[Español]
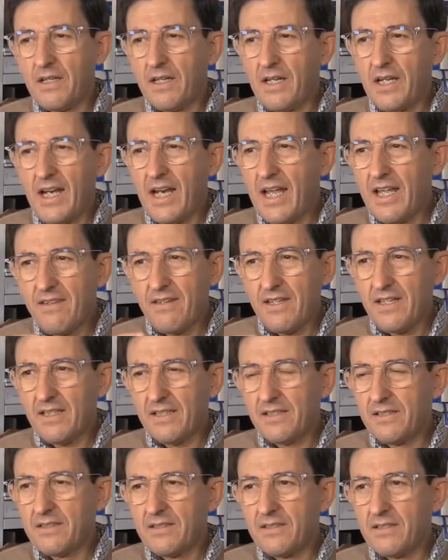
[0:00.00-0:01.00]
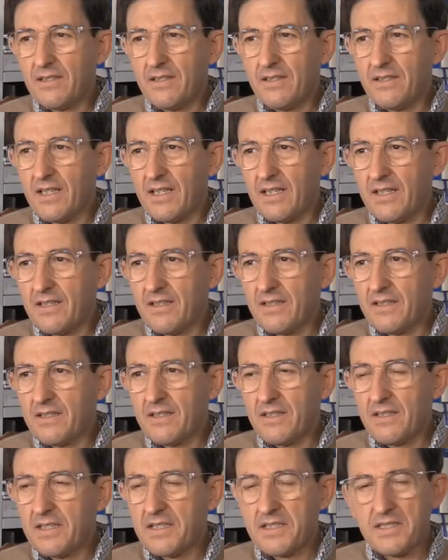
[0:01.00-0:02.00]
la idea de
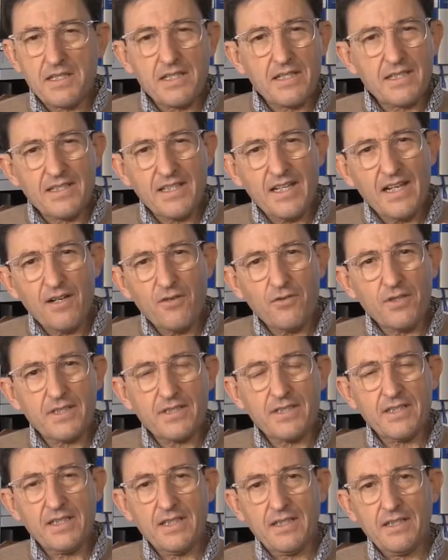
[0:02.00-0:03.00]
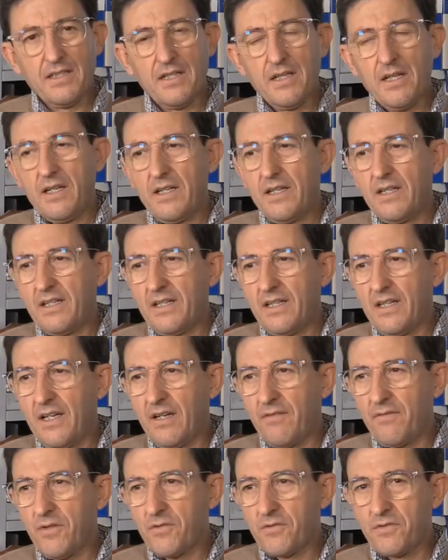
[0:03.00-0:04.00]
que sea lo que sea,
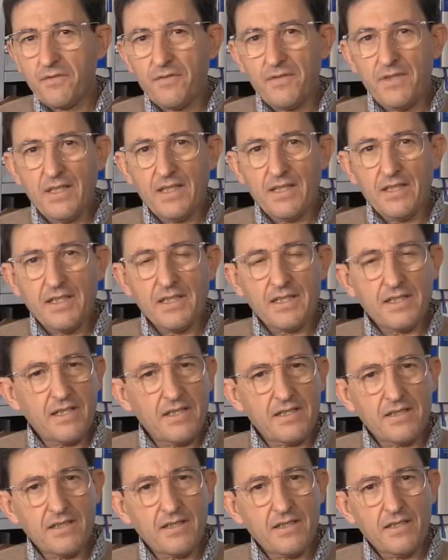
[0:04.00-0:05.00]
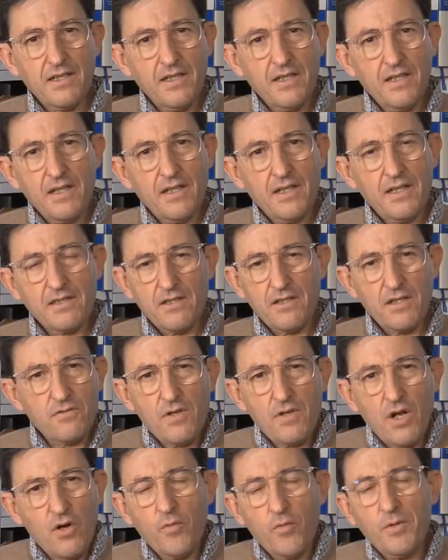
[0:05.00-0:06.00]
la filosofía es, es,
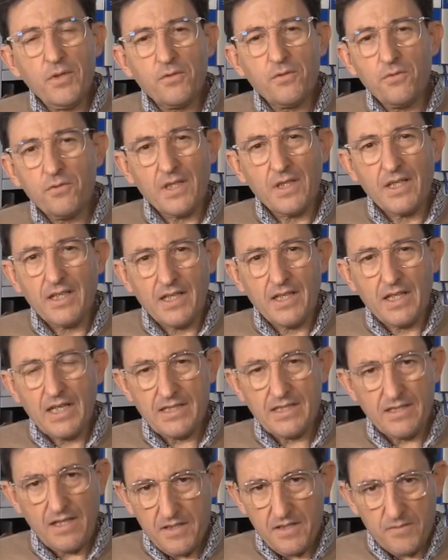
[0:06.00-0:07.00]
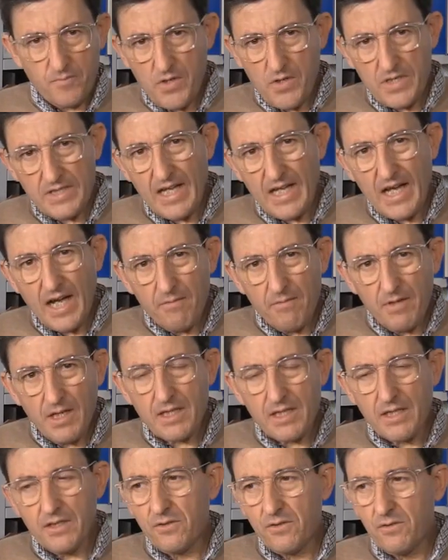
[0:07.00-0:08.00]
una juventud que está dispuesta a
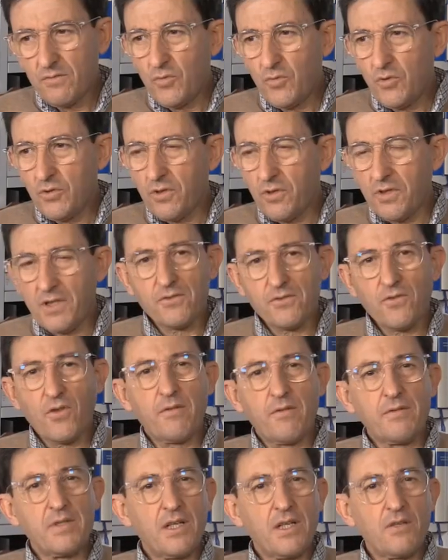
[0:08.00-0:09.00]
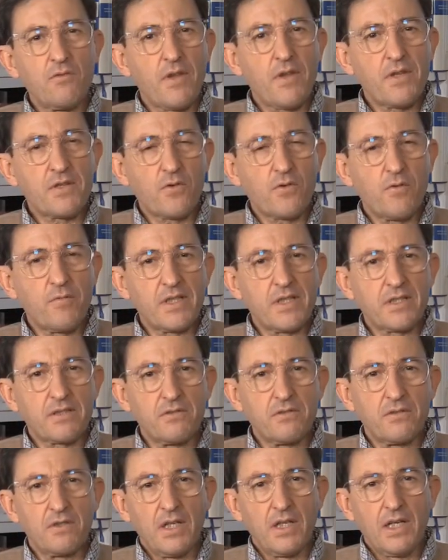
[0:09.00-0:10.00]
hablar de un mundo que todavía no ha
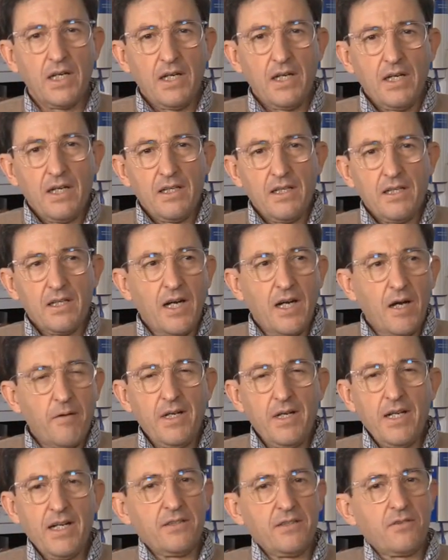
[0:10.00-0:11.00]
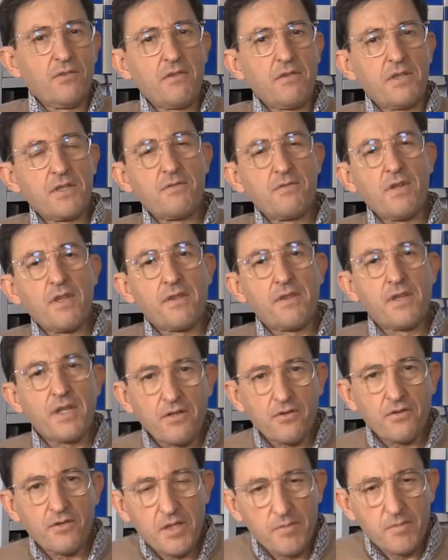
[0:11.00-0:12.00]
descubierto. Cabel era entonces un
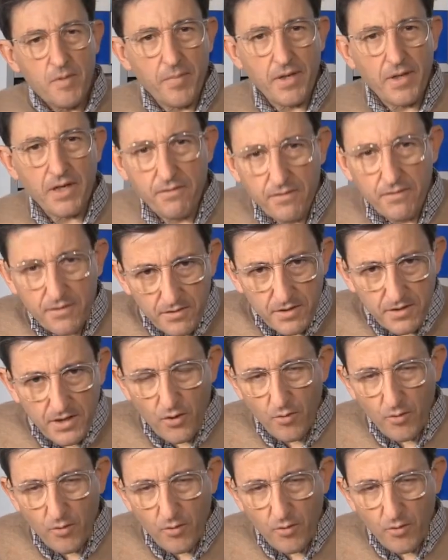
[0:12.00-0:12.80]
anciano y me pareció el